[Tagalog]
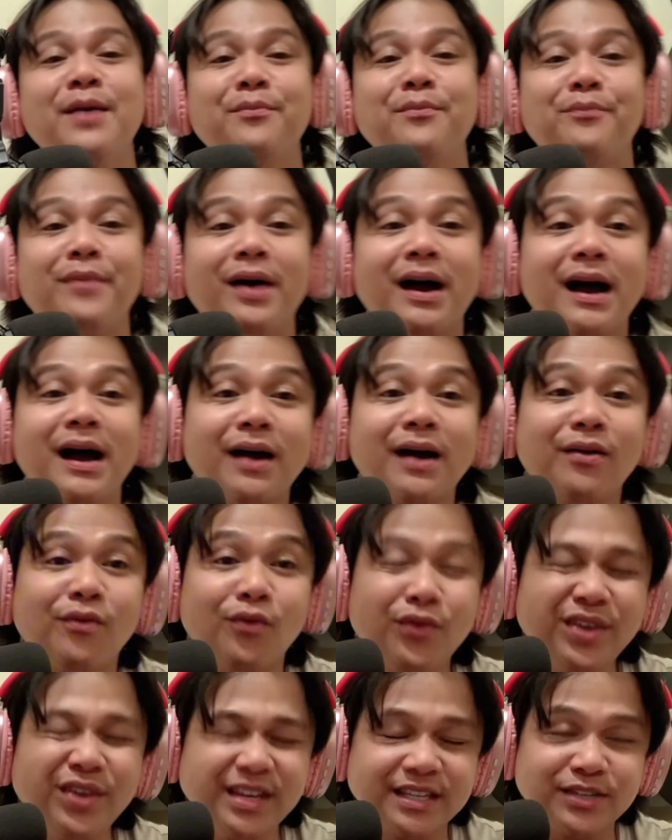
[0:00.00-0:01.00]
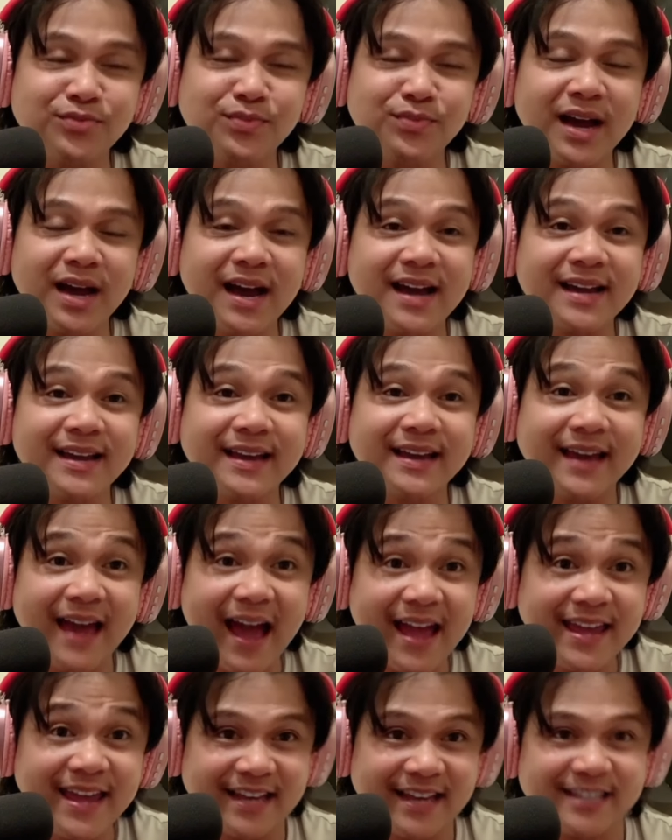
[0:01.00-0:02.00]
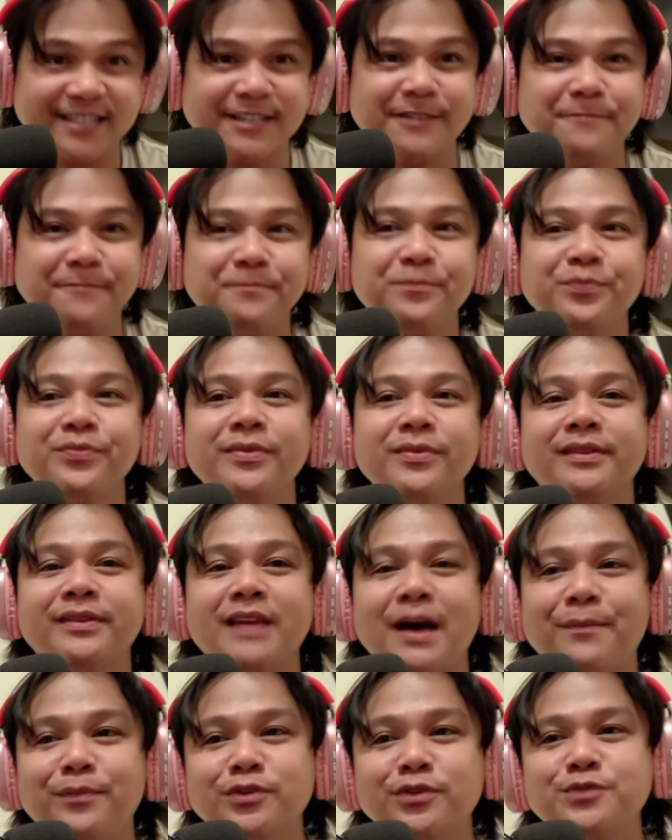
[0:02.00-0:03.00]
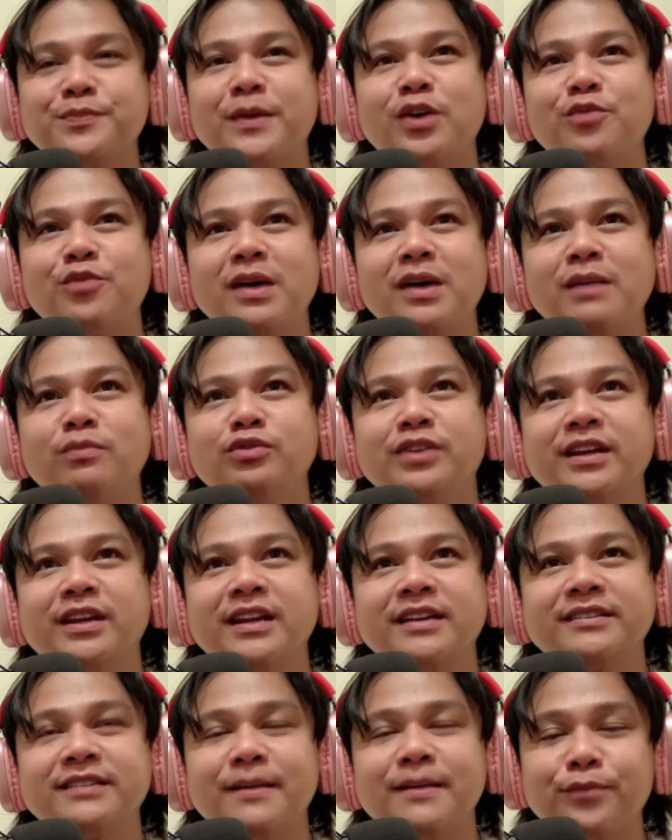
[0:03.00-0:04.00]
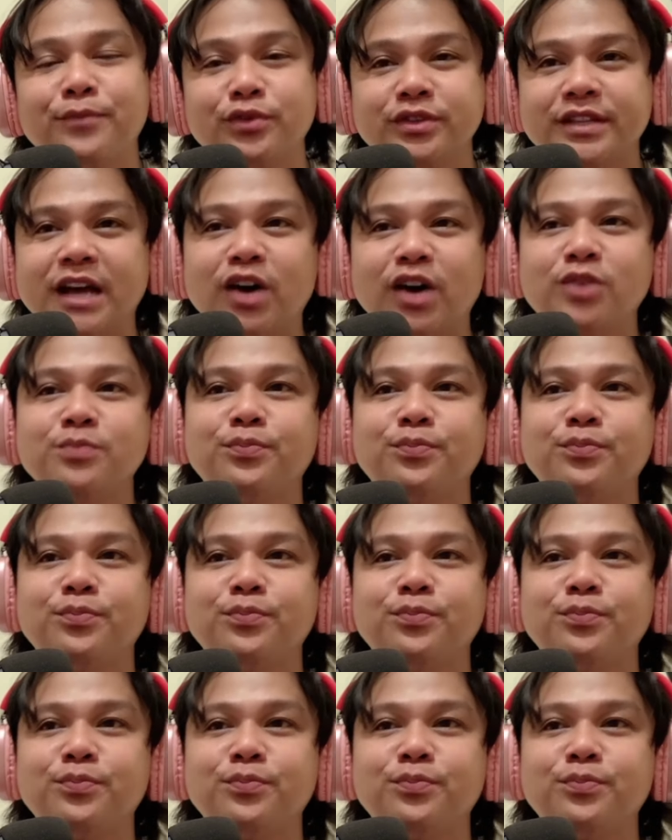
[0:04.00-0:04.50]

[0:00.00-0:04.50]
Mga kuis mga gayas. Tapos pag umabot ka ng 10 taon,